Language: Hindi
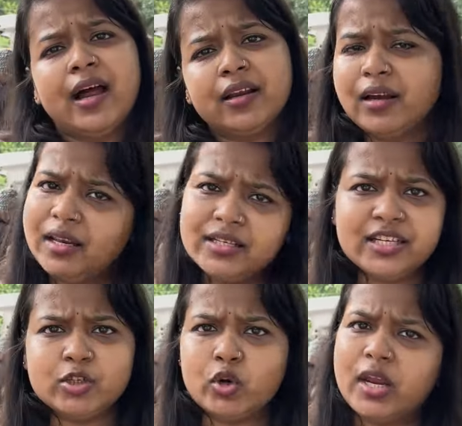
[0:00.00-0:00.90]
गलत
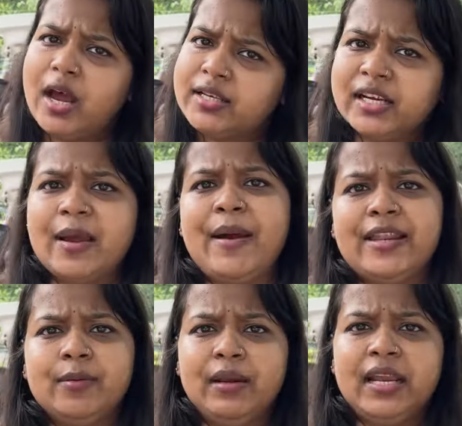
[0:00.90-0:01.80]
चीज़ों के हर जगह
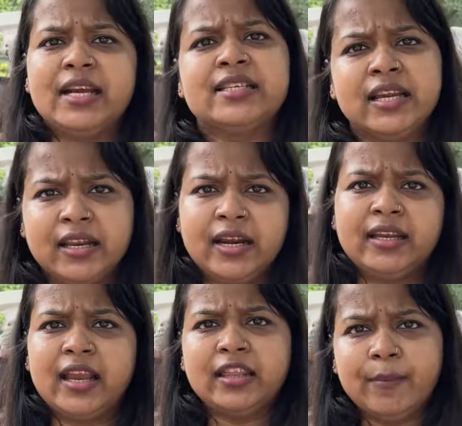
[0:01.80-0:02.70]
बैनर मिलेंगे सिगरेट
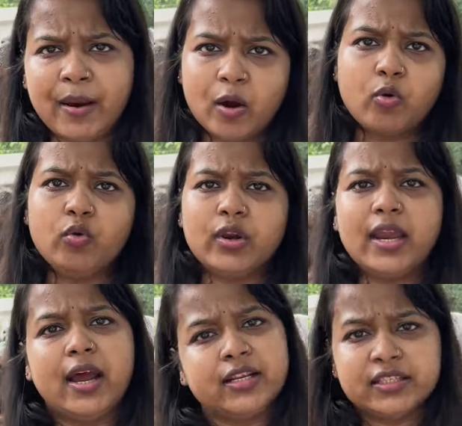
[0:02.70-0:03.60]
के तंबाकू के
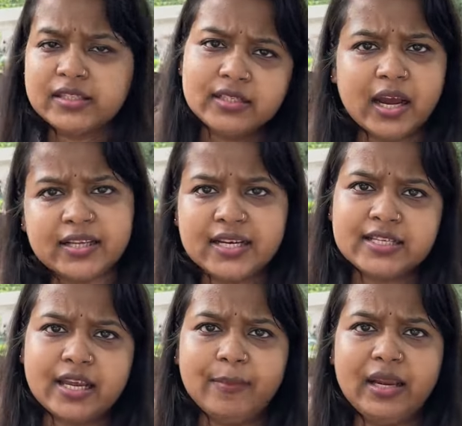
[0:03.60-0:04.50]
हर हर चीज़
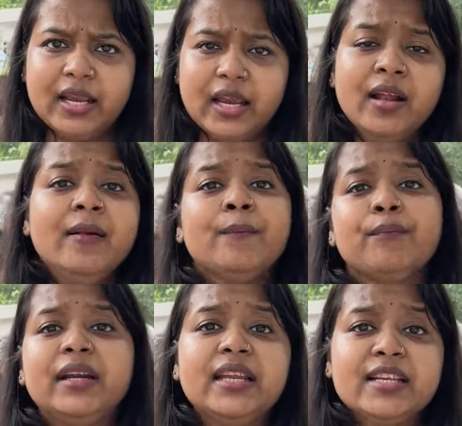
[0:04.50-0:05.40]
के मिलेंगे
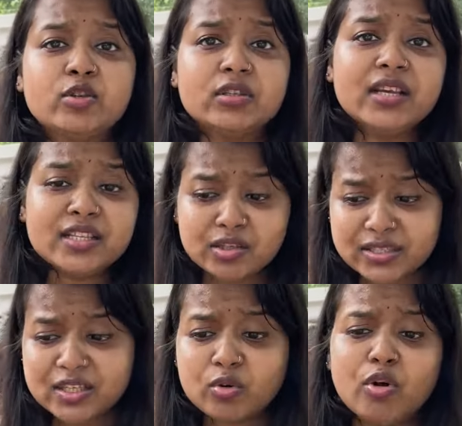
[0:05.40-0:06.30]
बट इस
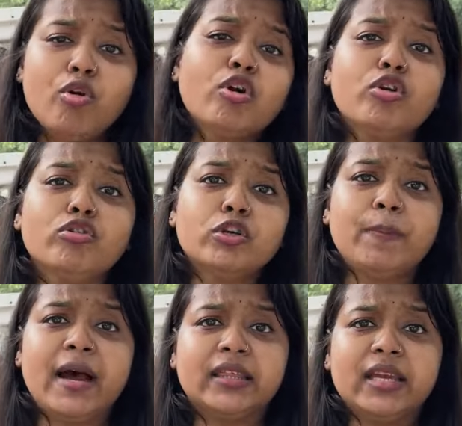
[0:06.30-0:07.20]
इसको लोग क्यों
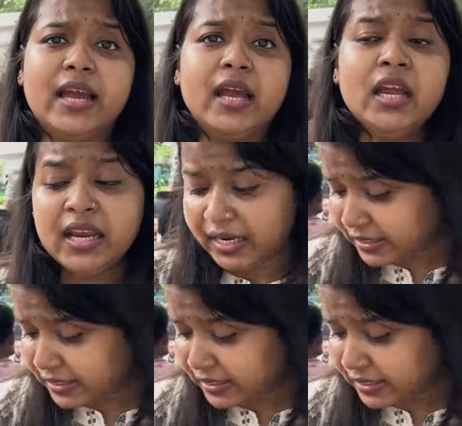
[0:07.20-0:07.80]
छुपाते हैं इस